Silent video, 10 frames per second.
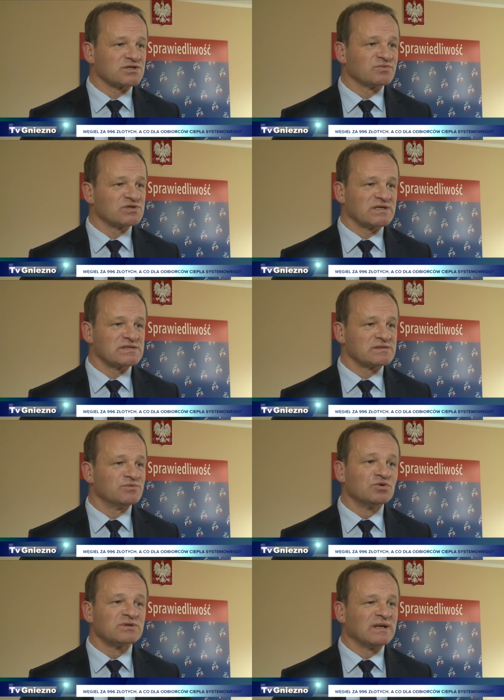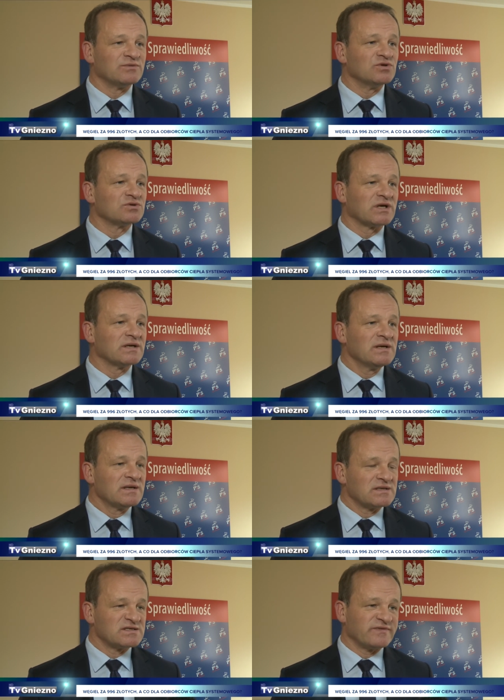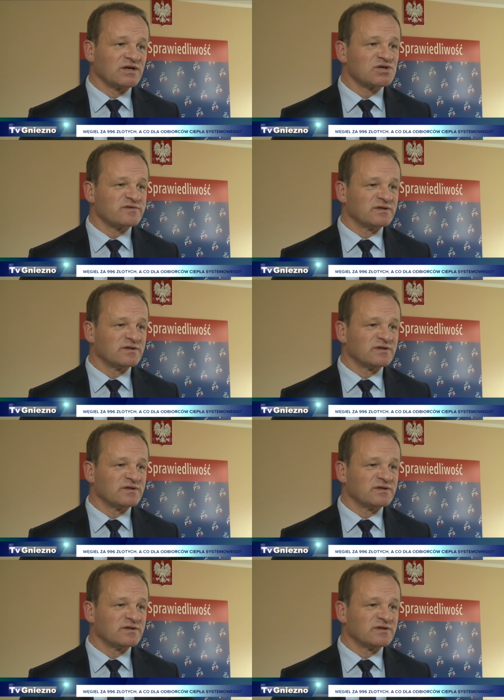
że można z minuty na minutę zwiększyć